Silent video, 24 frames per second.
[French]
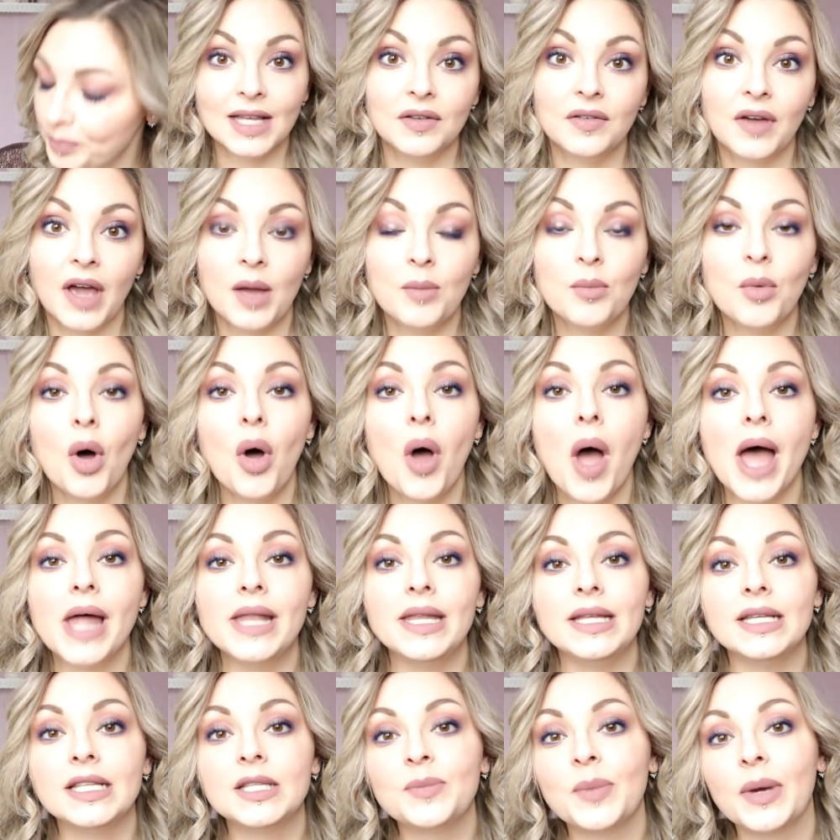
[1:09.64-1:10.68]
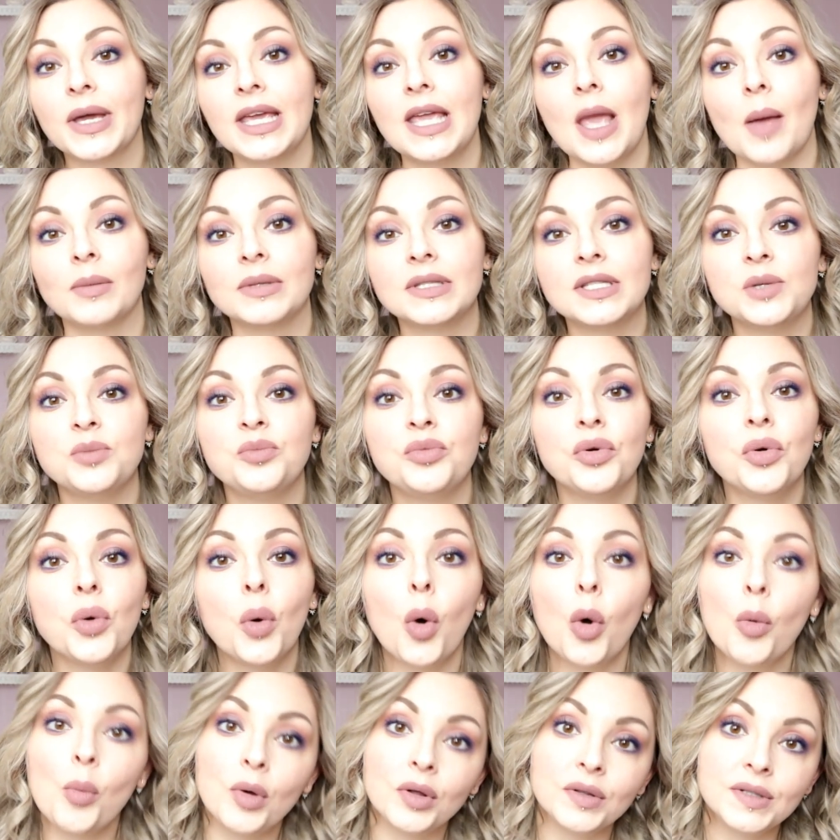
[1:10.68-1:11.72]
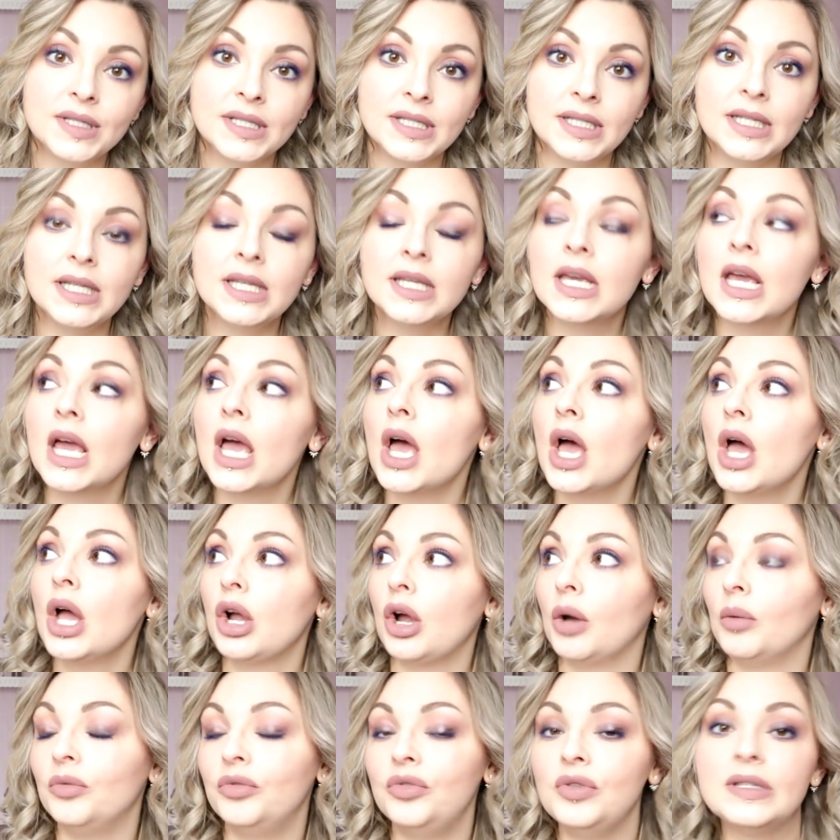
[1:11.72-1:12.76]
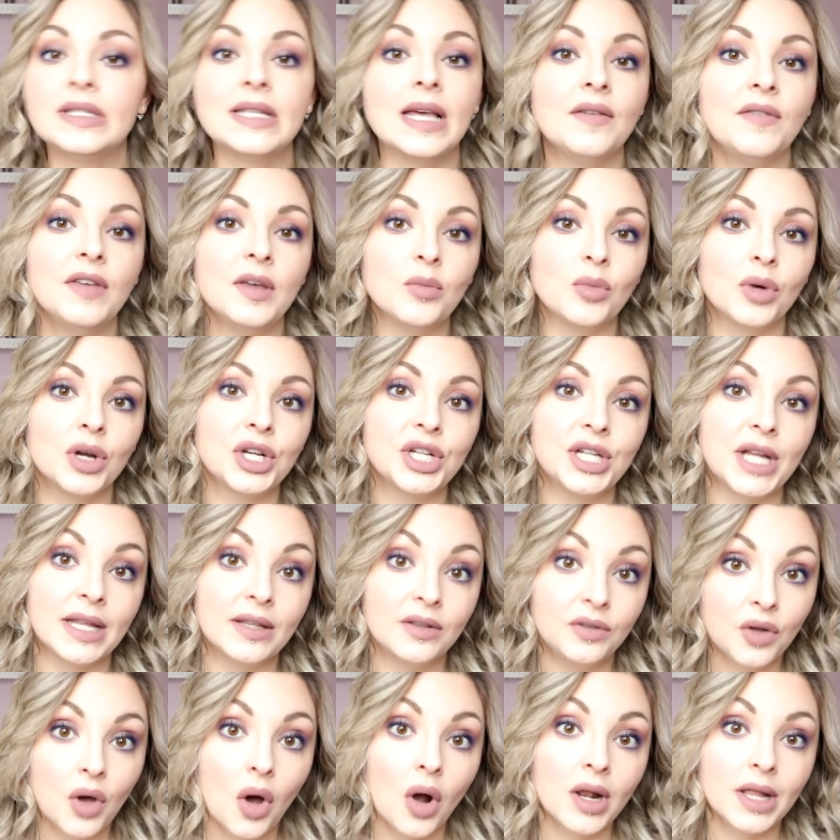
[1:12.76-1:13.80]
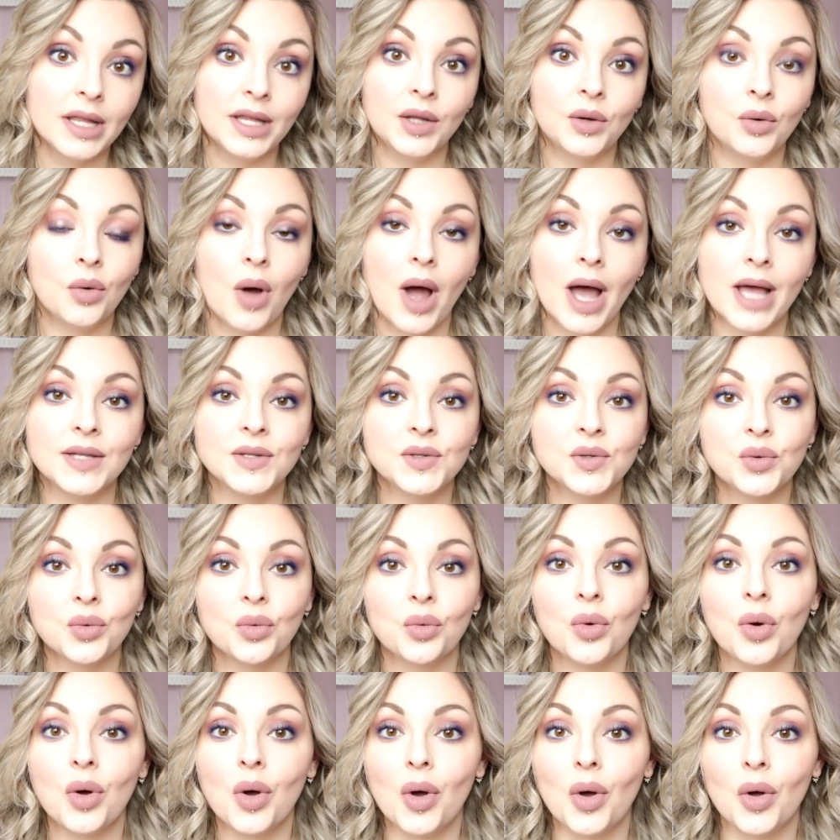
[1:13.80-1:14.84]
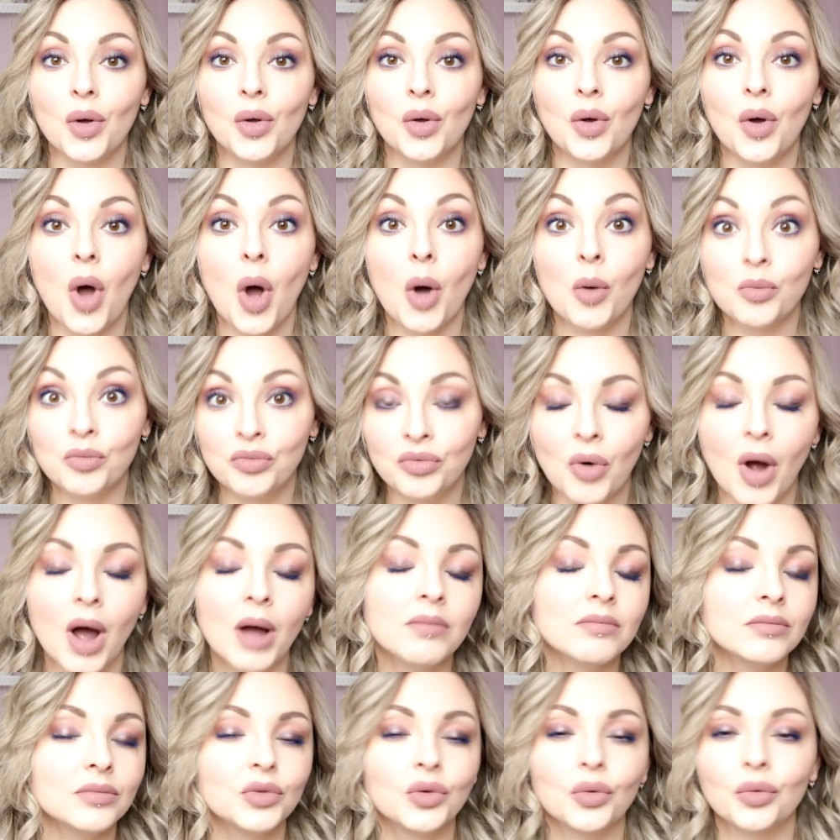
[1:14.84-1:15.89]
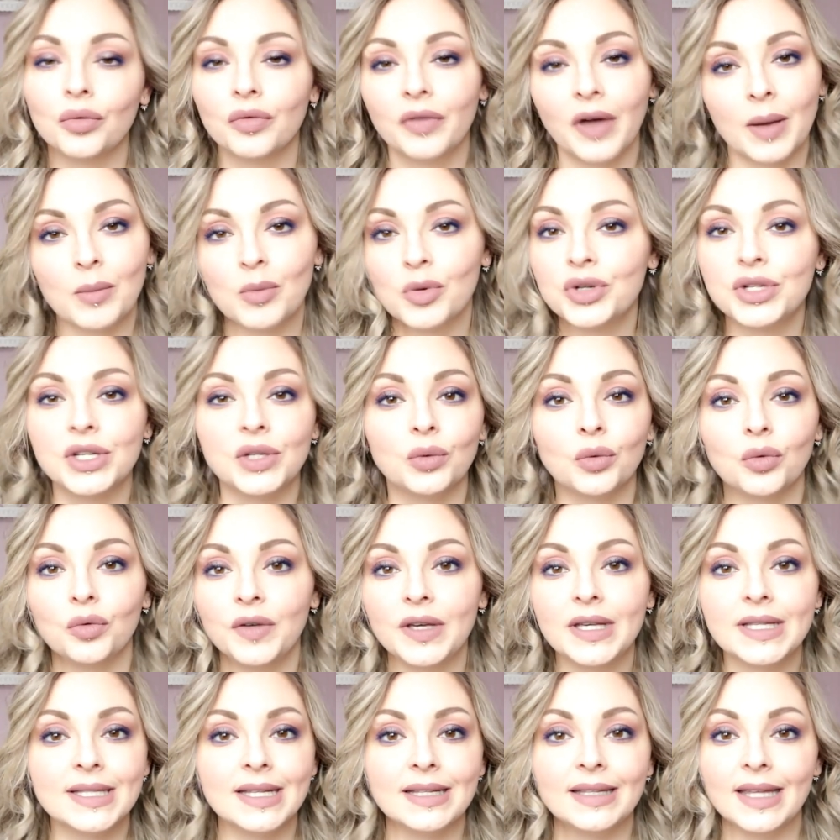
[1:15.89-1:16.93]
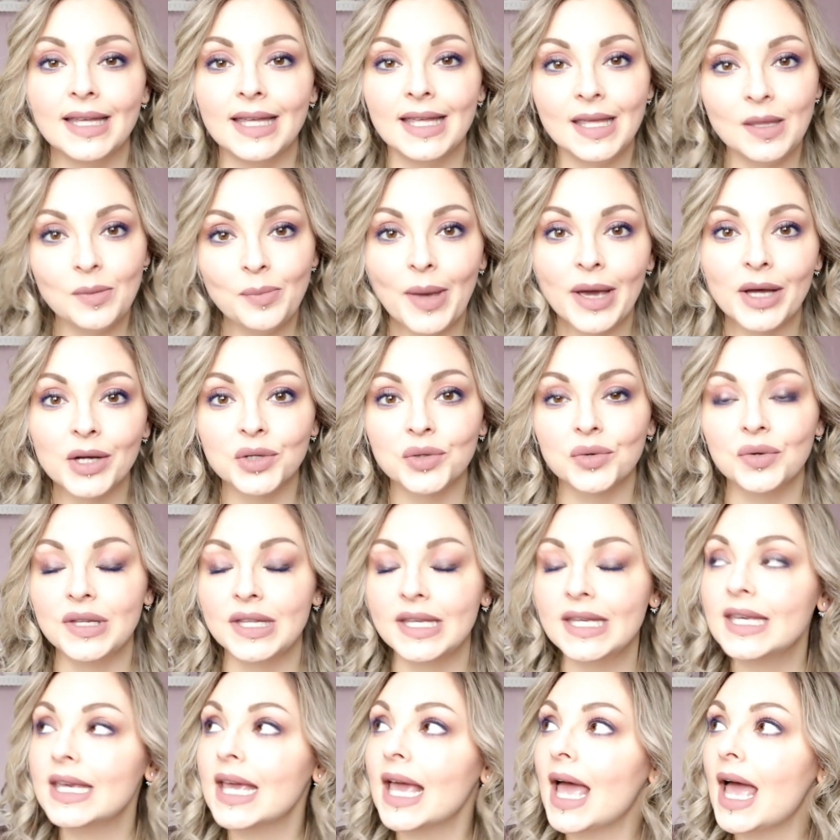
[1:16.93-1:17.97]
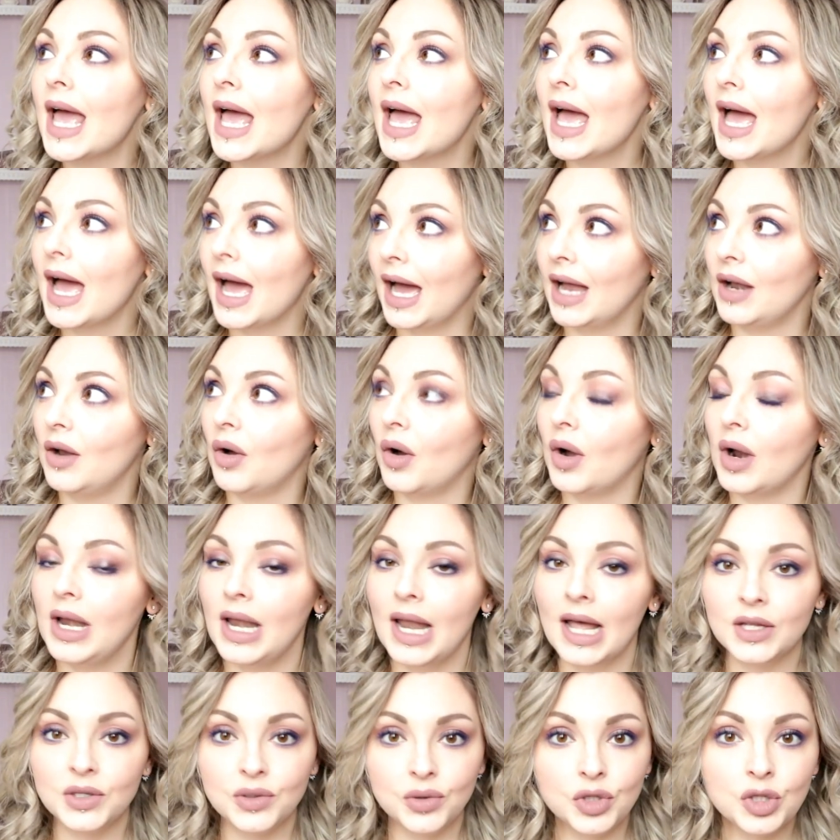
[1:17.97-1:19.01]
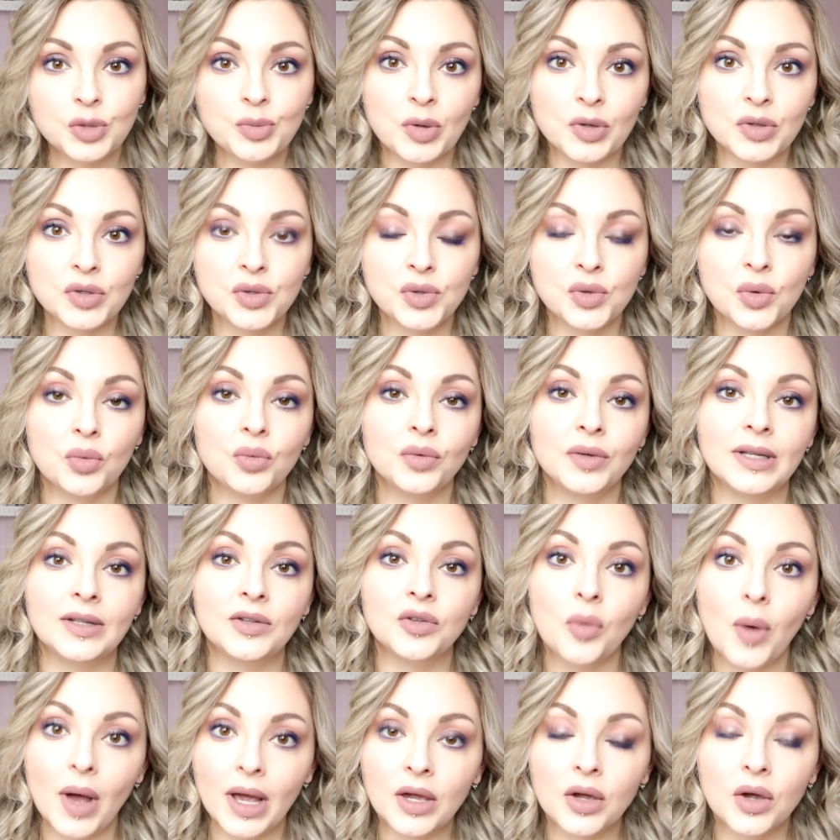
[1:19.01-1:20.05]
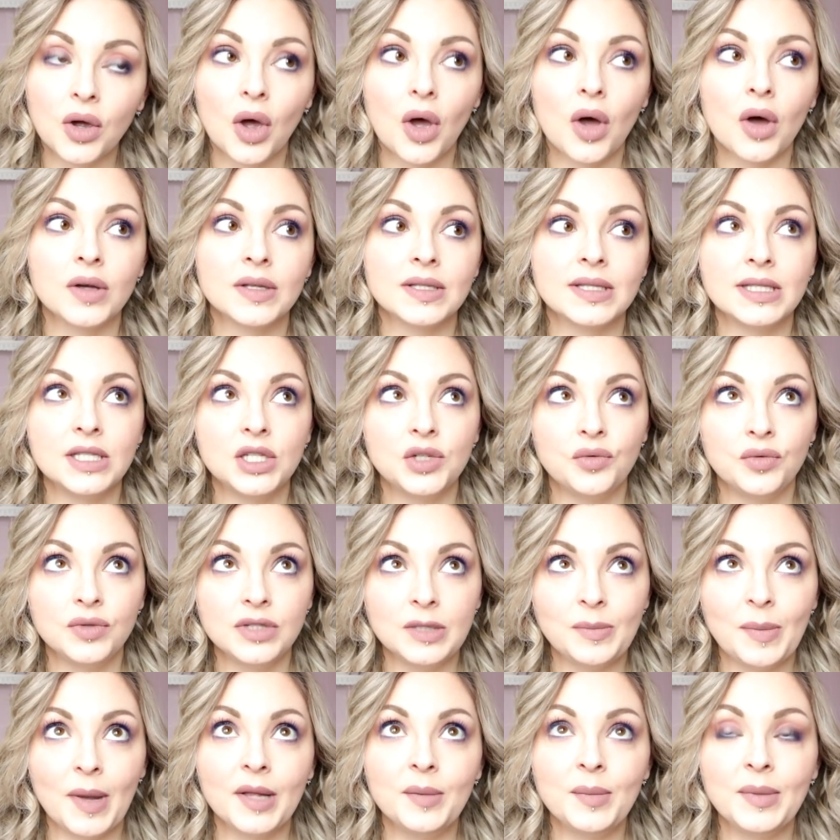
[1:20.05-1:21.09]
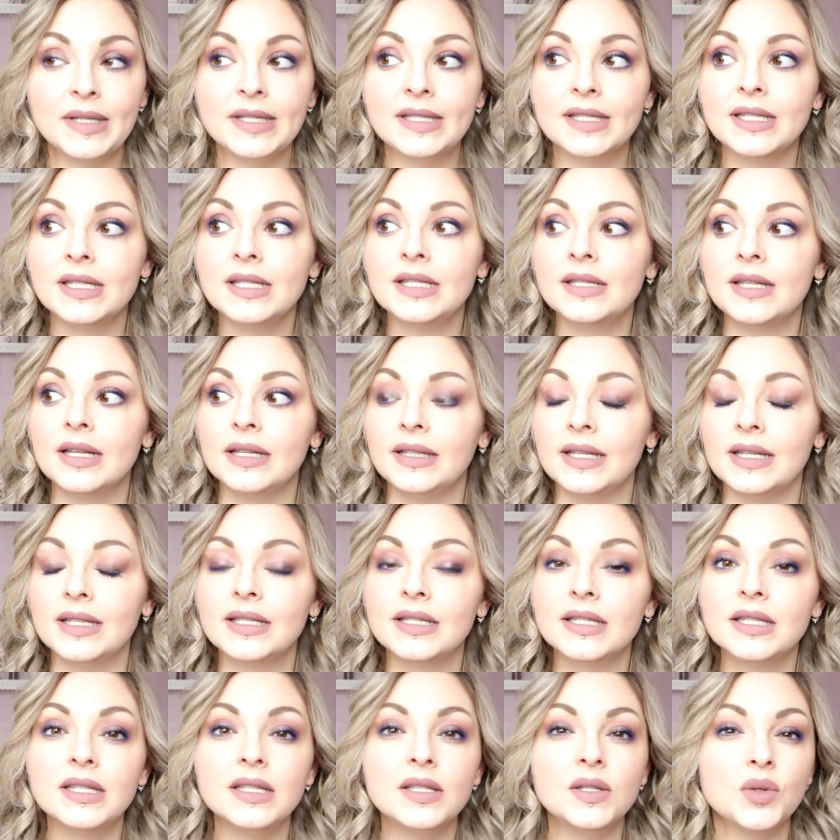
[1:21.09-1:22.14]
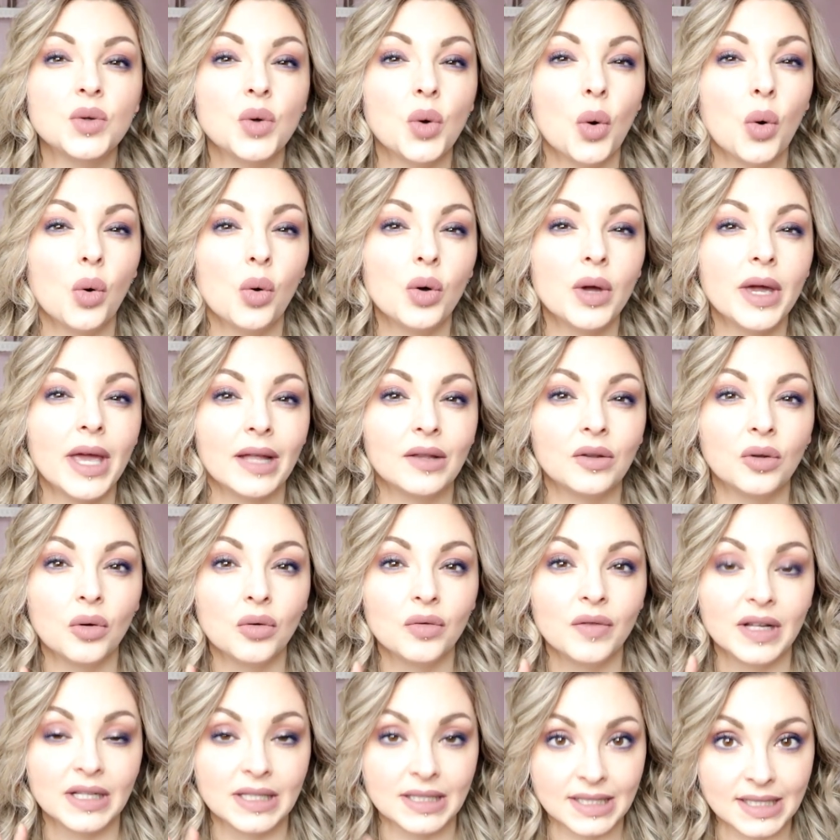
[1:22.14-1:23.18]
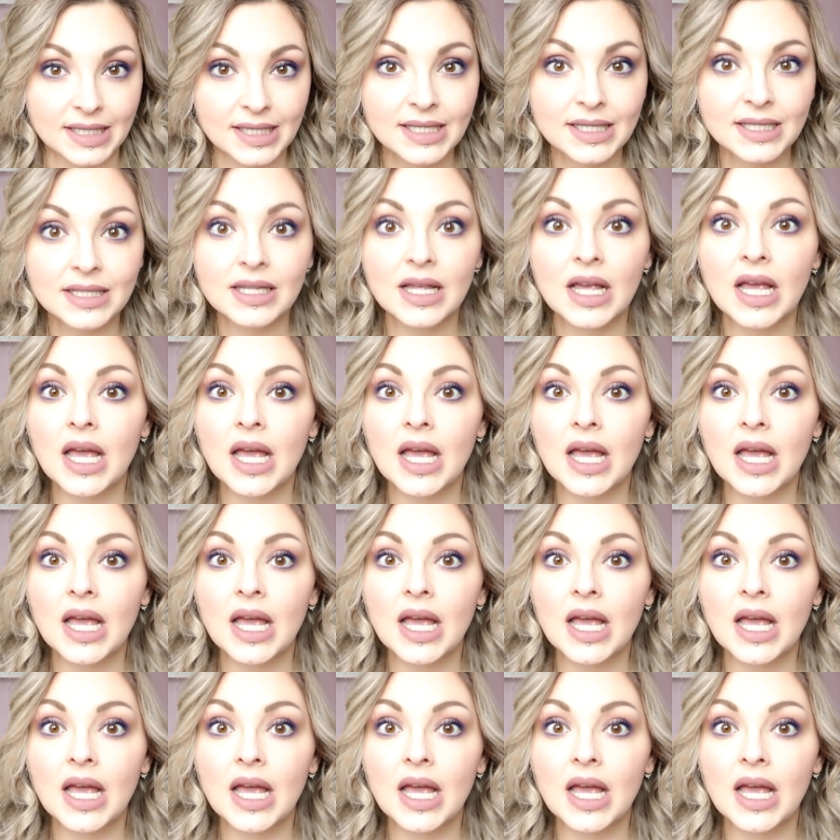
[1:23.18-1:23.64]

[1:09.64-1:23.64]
Ça fait vraiment un esprit un petit peu romantique. Comme vous le savez, moi j'adore les décorations euh, en bois. Donc vraiment j'ai trouvé que c'était hyper joli. Alors la suspension des trois cœurs, si je vous dis pas de bêtises, c'était 6,90€